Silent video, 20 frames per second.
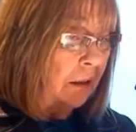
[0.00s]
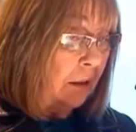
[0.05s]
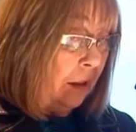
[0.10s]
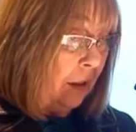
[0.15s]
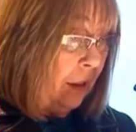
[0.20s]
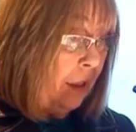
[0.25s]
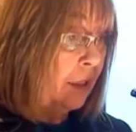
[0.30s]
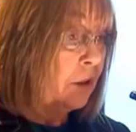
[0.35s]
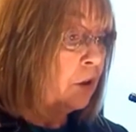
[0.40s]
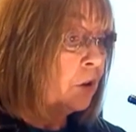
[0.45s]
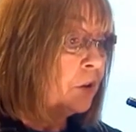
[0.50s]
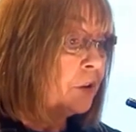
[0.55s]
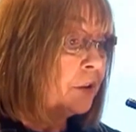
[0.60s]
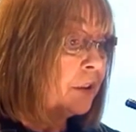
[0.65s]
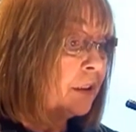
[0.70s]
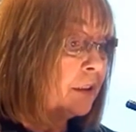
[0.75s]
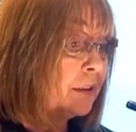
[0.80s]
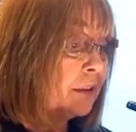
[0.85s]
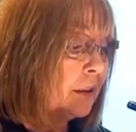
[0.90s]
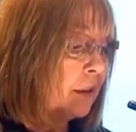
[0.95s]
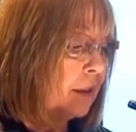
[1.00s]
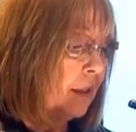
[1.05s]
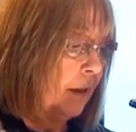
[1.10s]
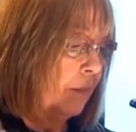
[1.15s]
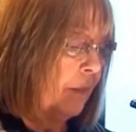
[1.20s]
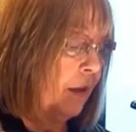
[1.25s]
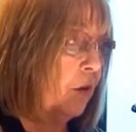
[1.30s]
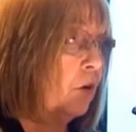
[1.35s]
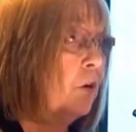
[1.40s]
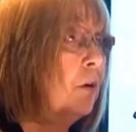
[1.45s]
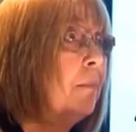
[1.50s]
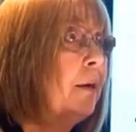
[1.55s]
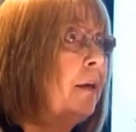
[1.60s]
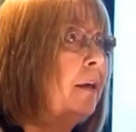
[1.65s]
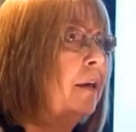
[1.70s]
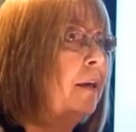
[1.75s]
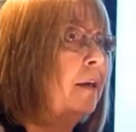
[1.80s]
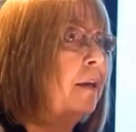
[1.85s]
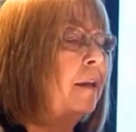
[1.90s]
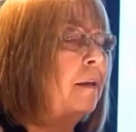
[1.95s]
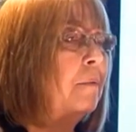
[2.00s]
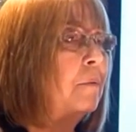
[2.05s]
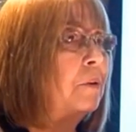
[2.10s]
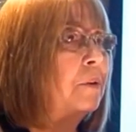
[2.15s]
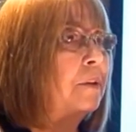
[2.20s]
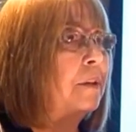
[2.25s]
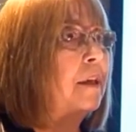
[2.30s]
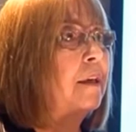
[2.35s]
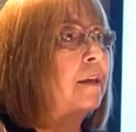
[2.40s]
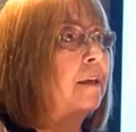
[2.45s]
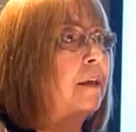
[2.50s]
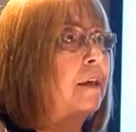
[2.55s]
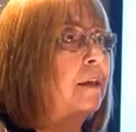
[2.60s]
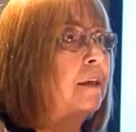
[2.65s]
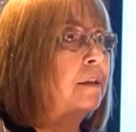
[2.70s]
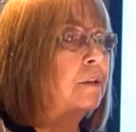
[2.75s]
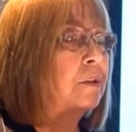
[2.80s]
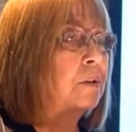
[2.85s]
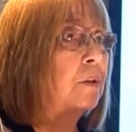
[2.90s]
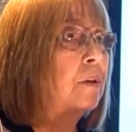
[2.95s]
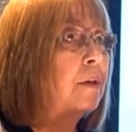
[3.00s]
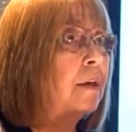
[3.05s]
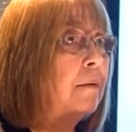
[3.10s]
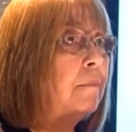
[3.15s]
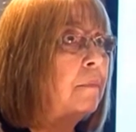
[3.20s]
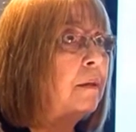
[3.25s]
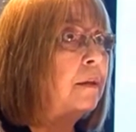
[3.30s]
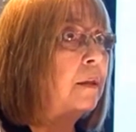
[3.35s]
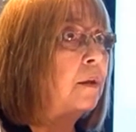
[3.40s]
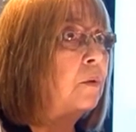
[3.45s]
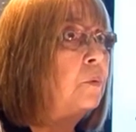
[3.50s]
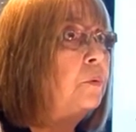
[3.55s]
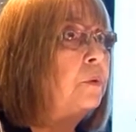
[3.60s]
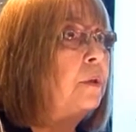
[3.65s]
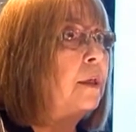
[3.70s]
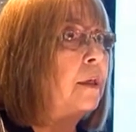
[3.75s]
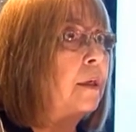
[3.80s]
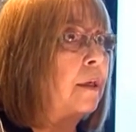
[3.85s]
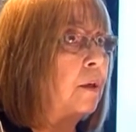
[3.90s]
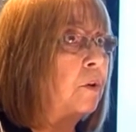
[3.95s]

Entonces, la mejor manera de demostrar que son realmente útiles,